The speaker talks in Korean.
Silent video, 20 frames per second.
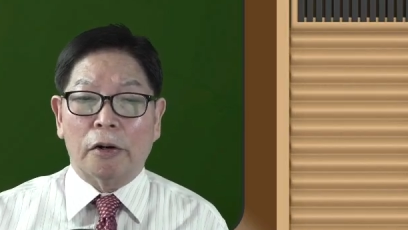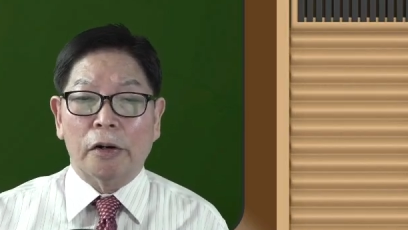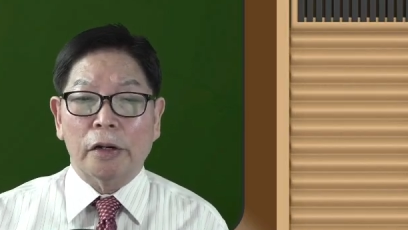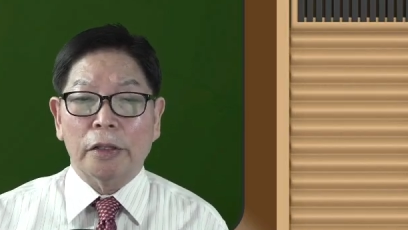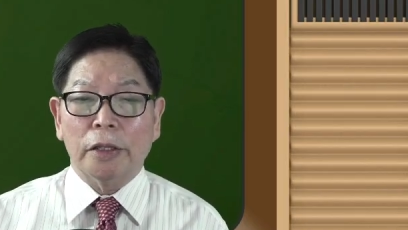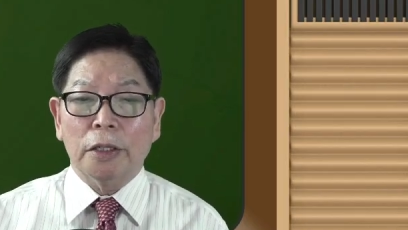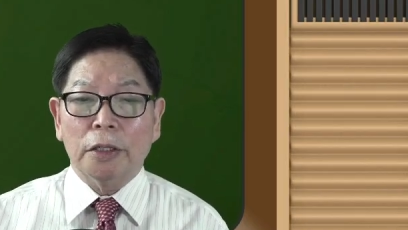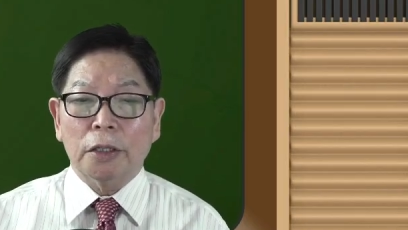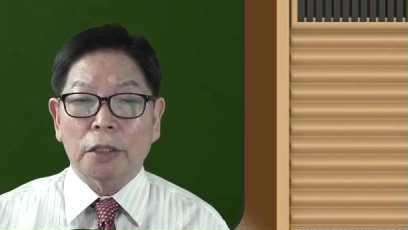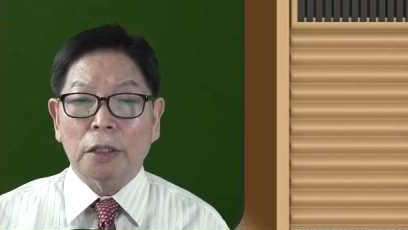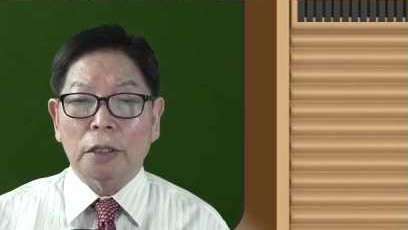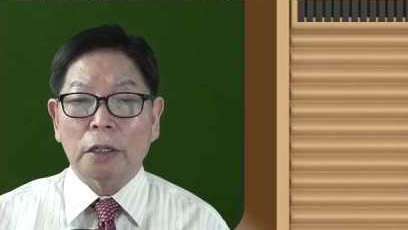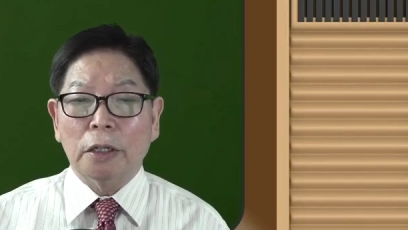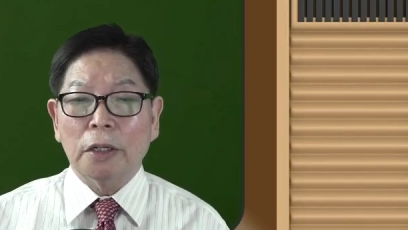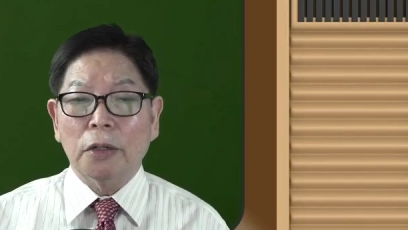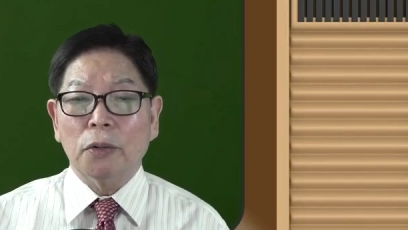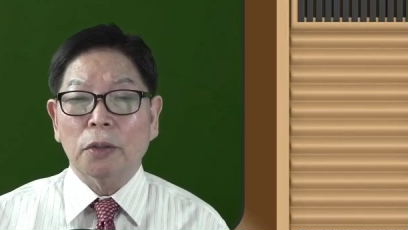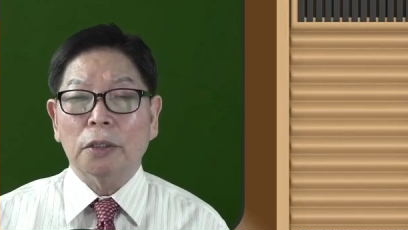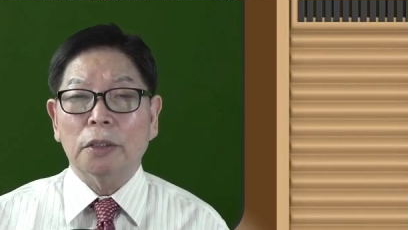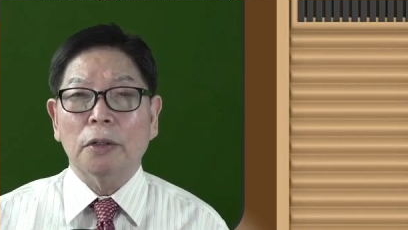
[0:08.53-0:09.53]
Creedence
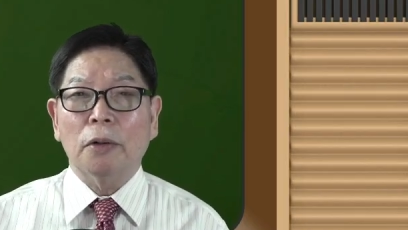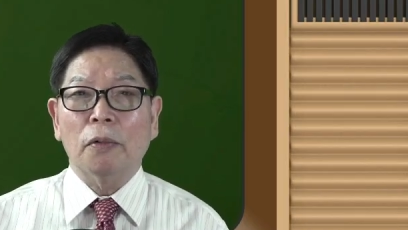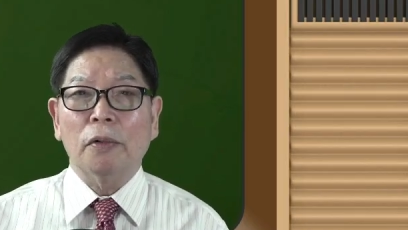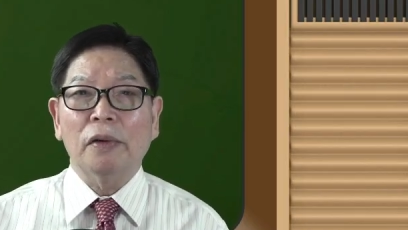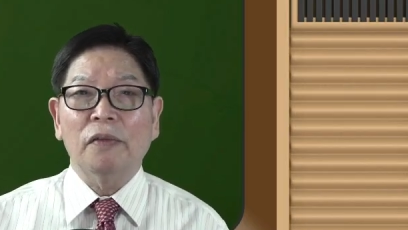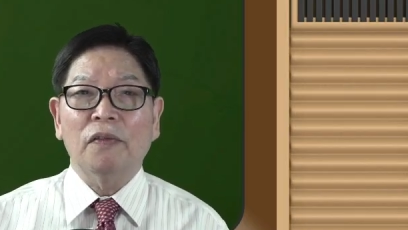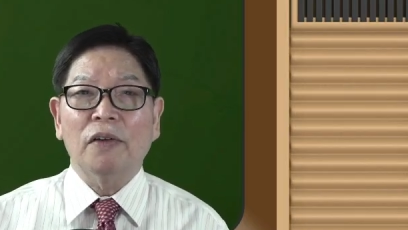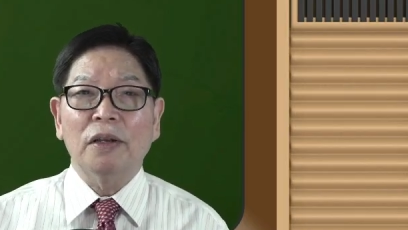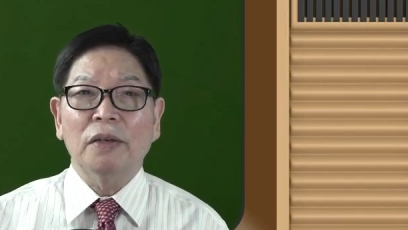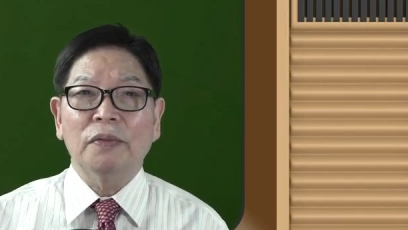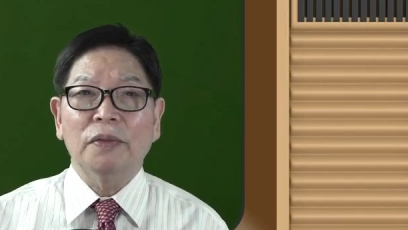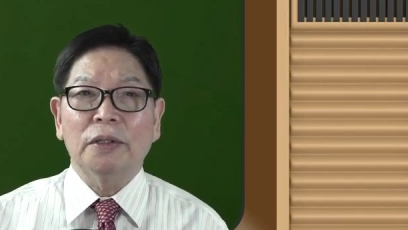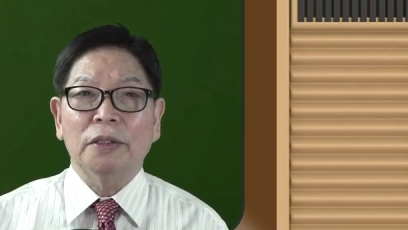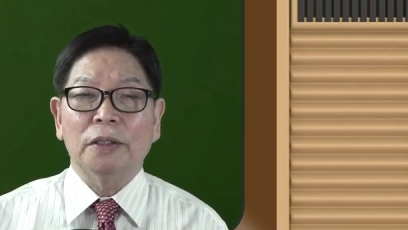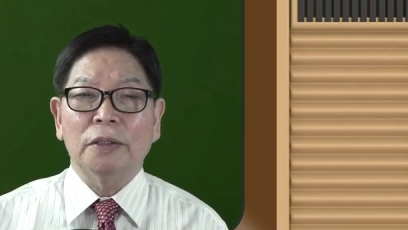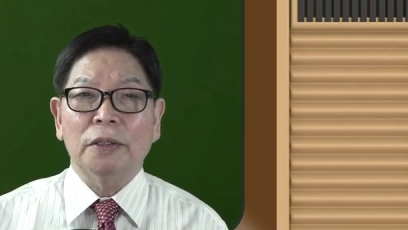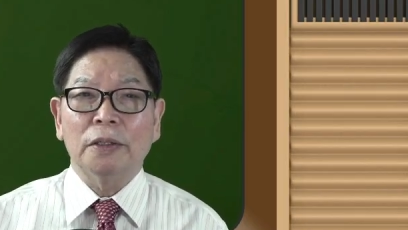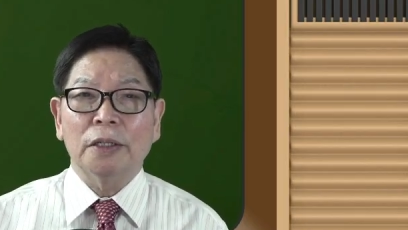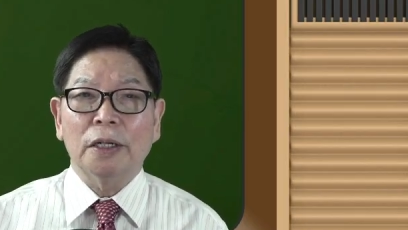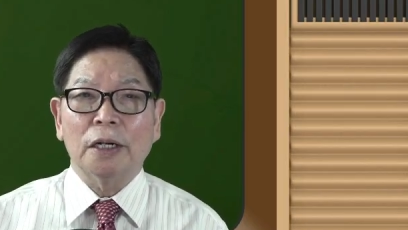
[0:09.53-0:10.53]
Clearwater
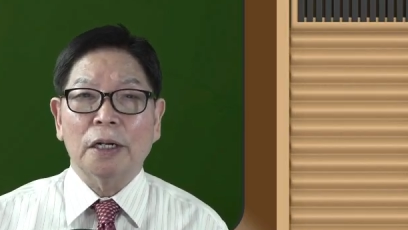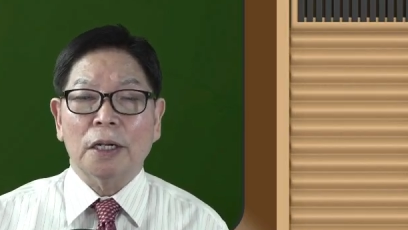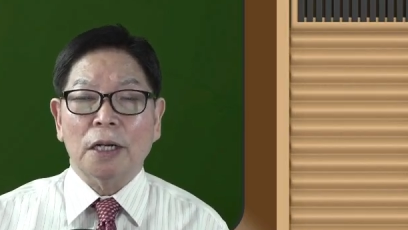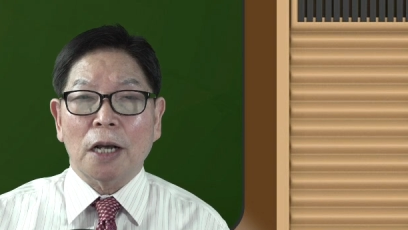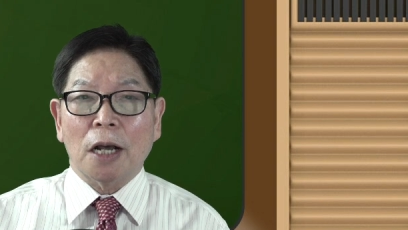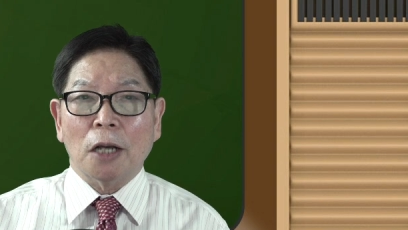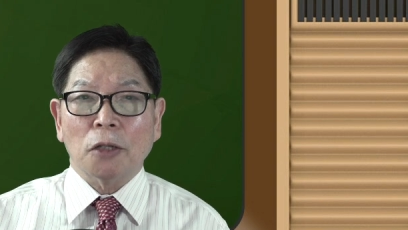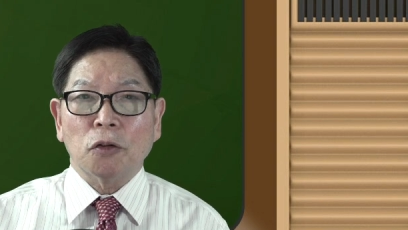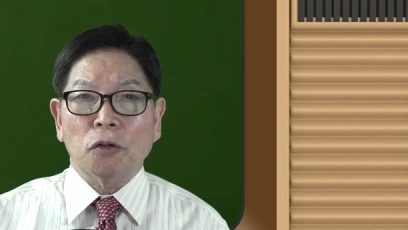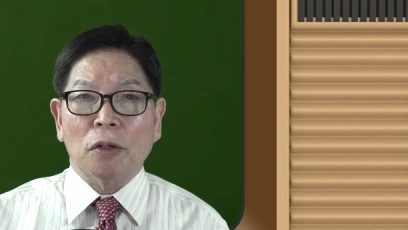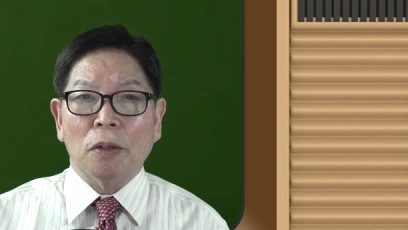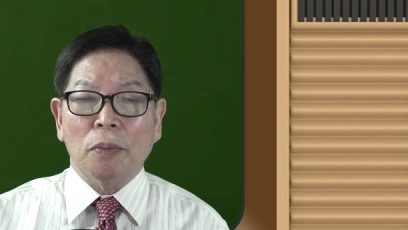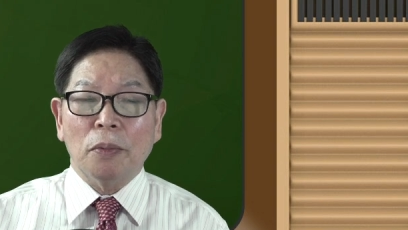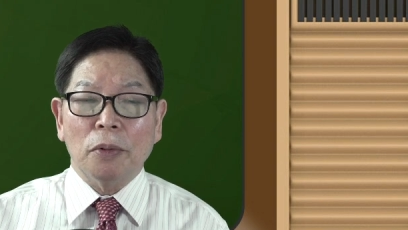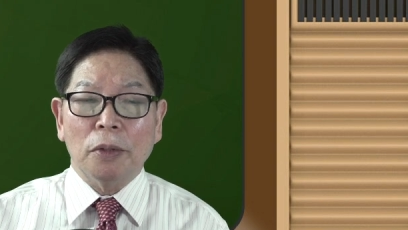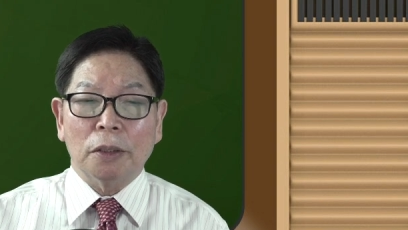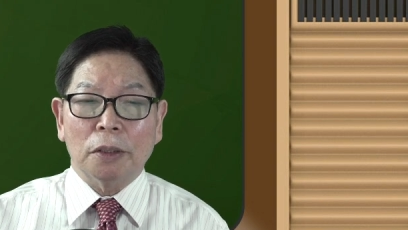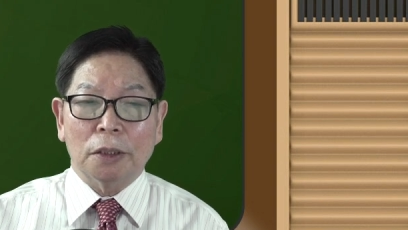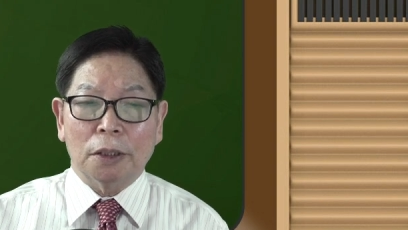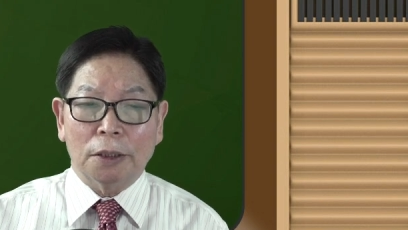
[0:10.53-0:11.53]
Revival이라는 가수가
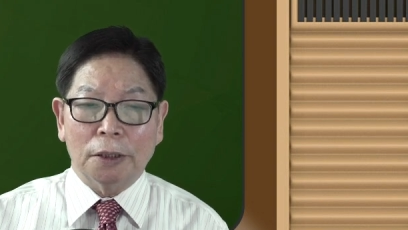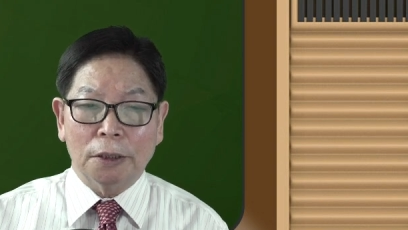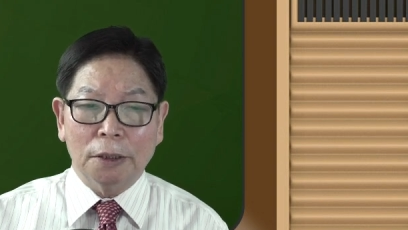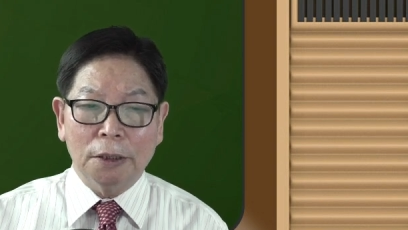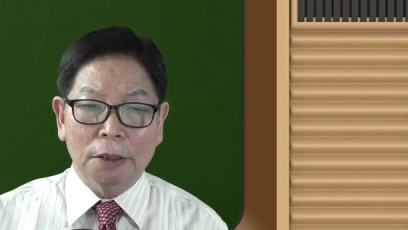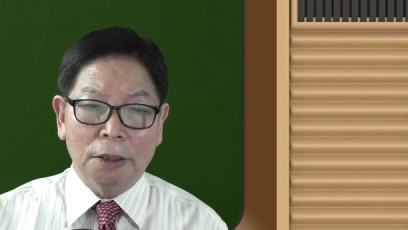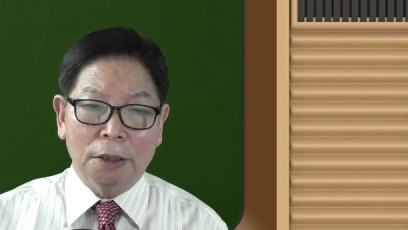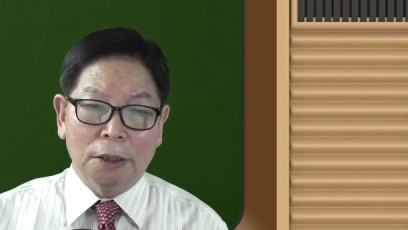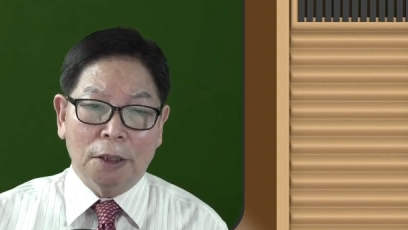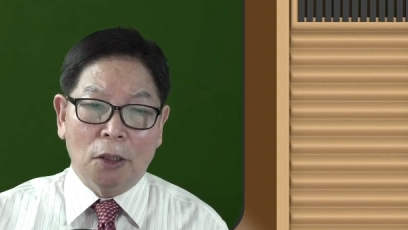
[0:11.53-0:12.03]
불렀던